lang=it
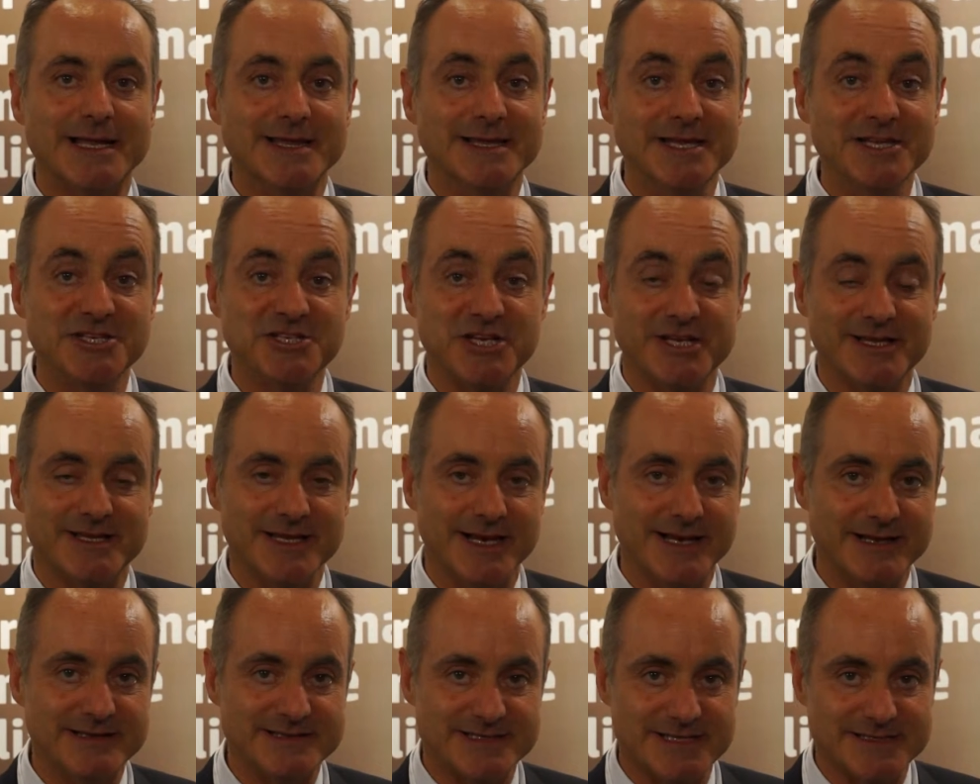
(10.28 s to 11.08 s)

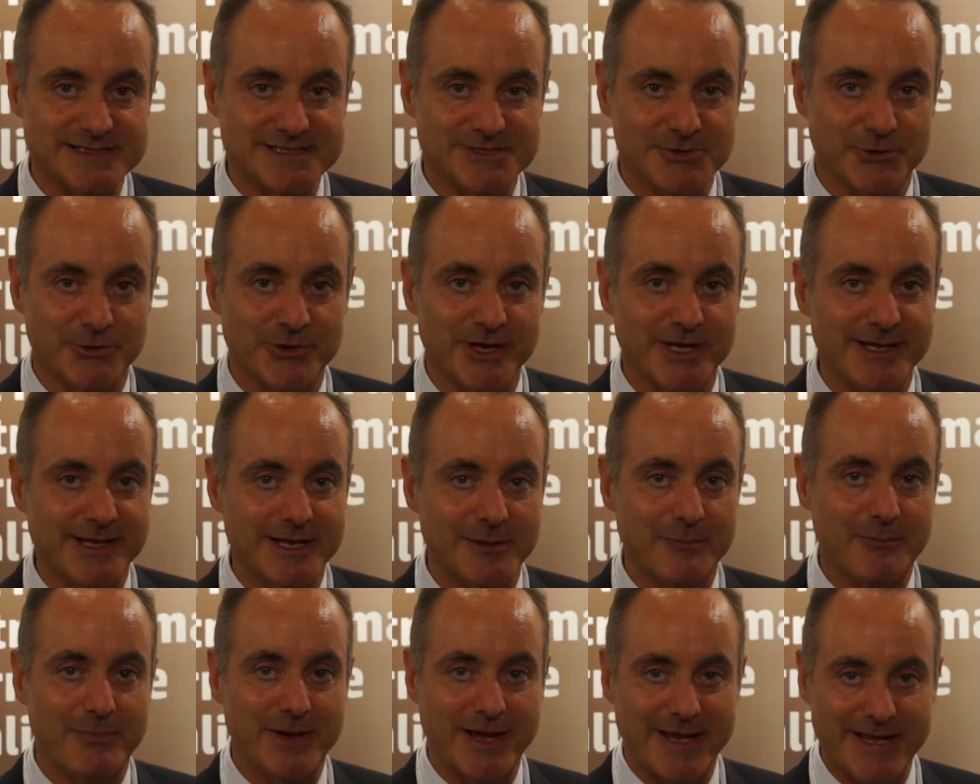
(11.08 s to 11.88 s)
digitalizzazione
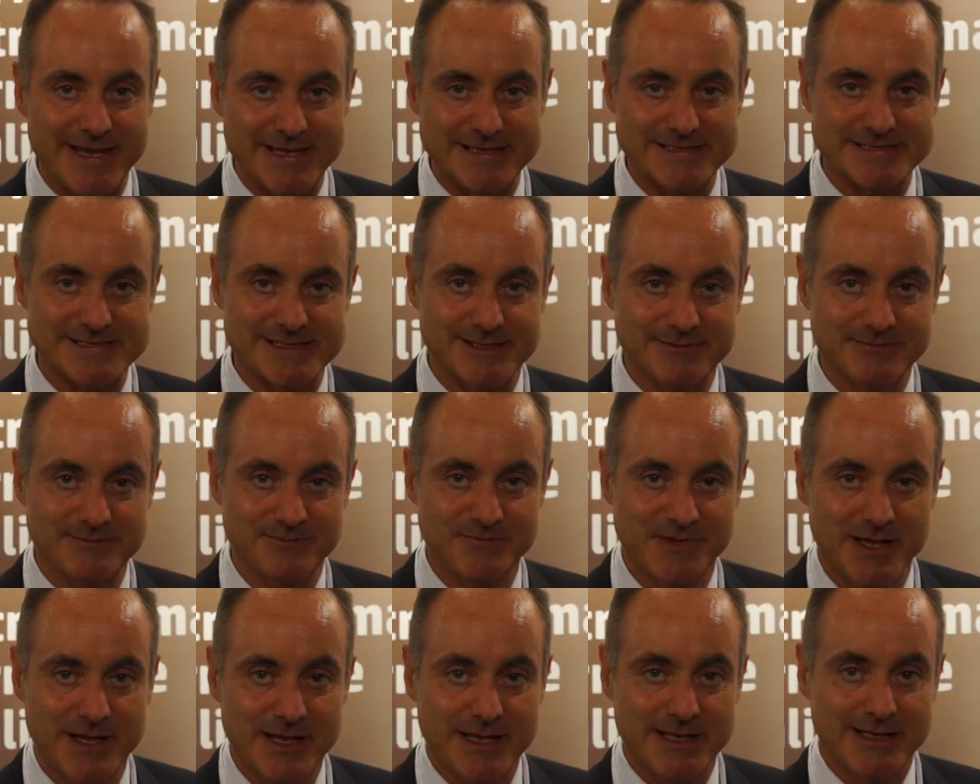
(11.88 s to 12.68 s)
del Paese,
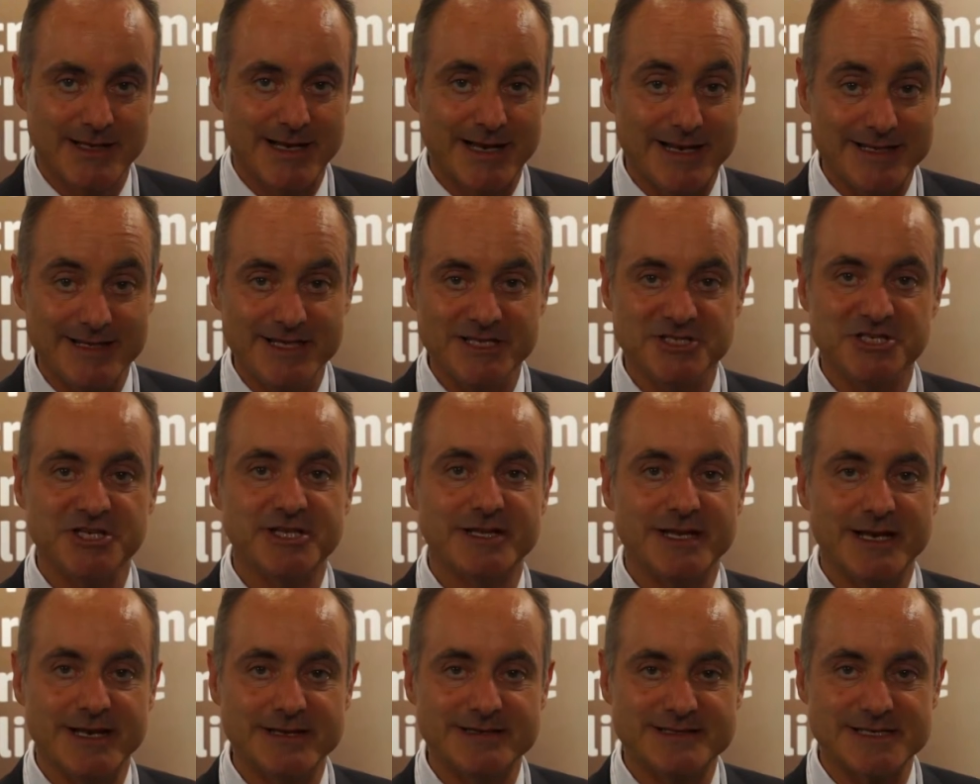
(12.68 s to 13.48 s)
nella
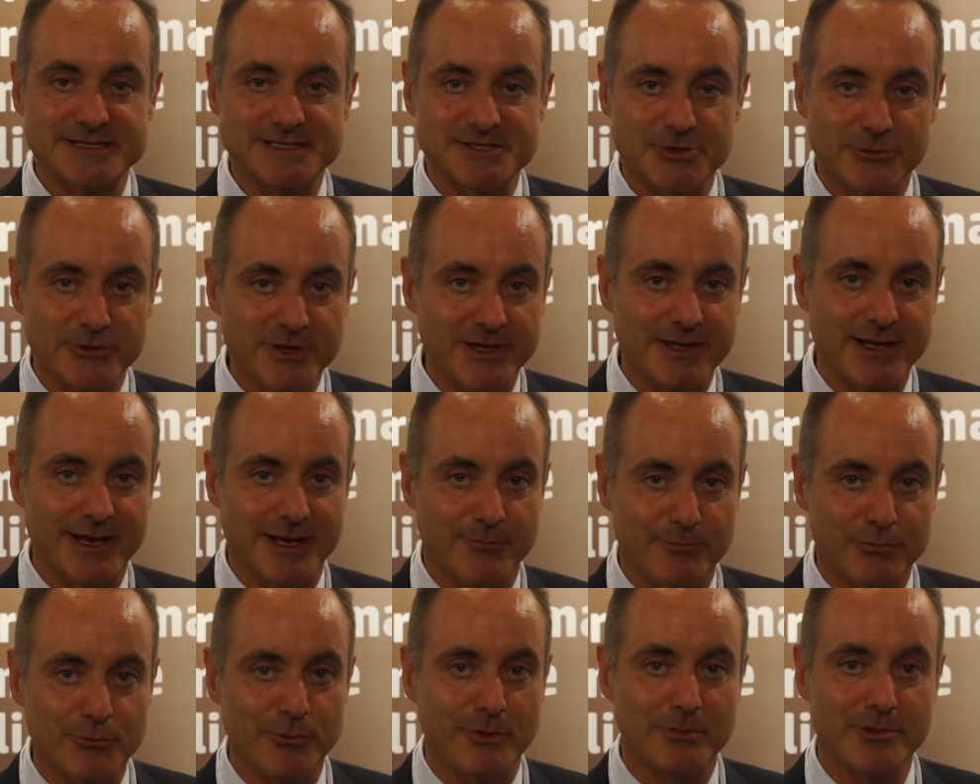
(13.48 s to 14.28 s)
digitalizzazione
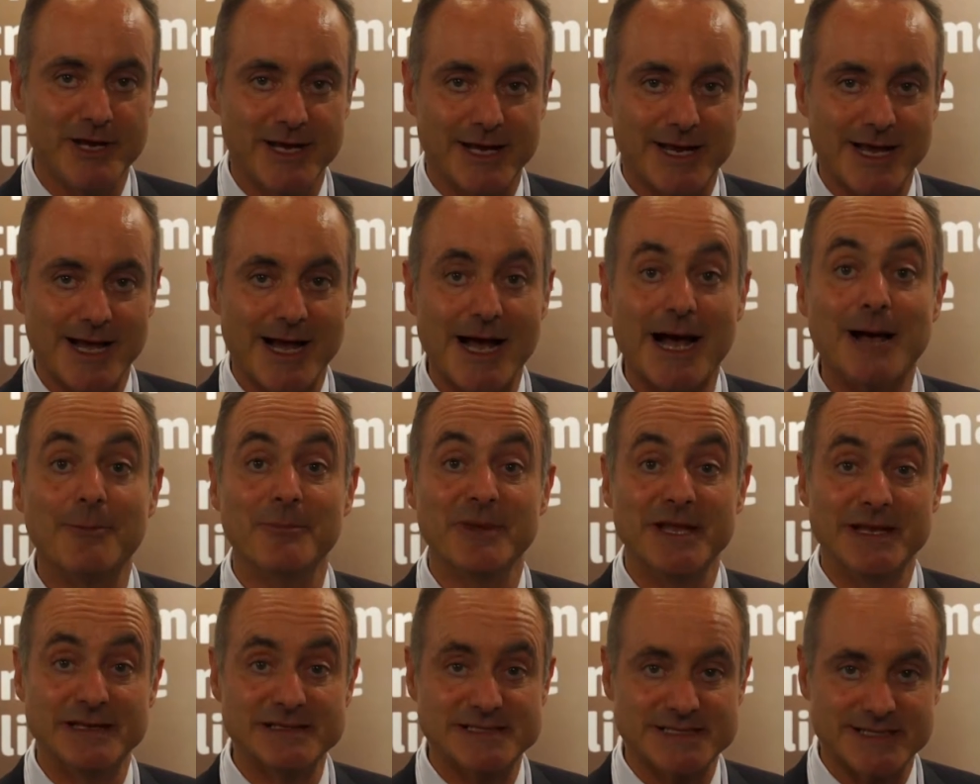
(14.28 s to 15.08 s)
della pubblica
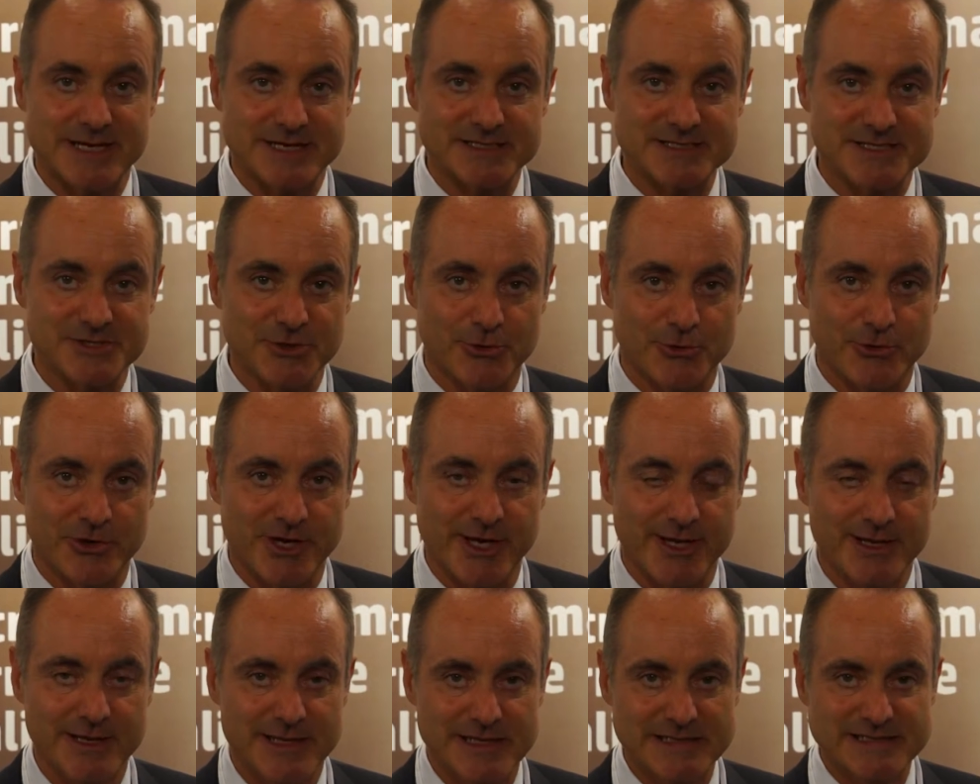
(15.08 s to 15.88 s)

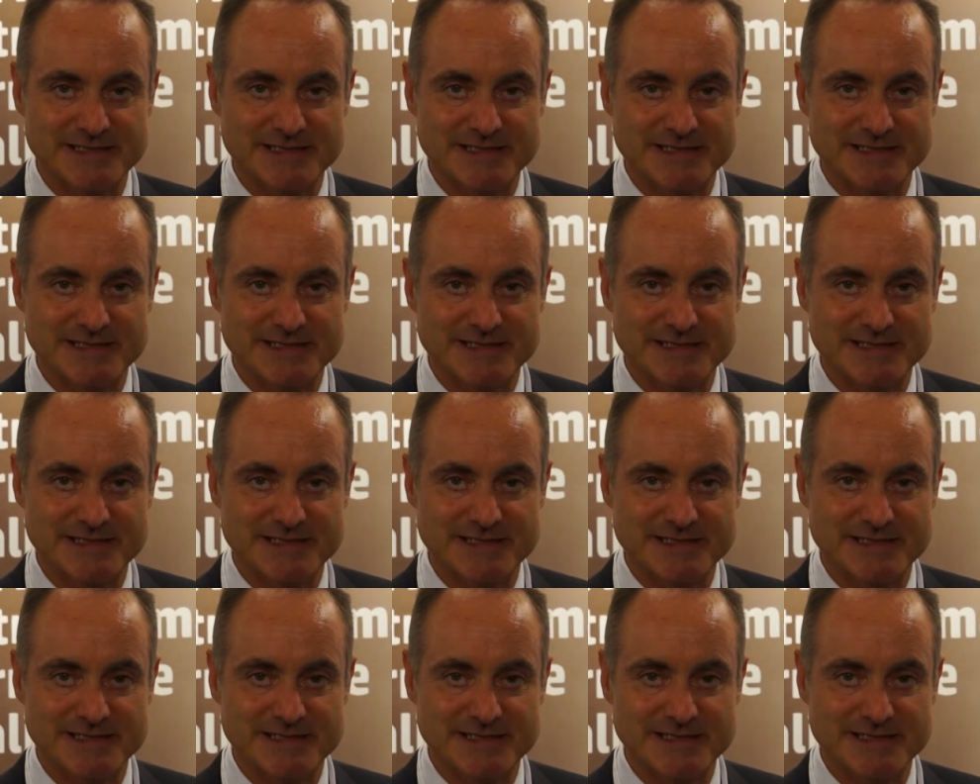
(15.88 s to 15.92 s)
amministrazione.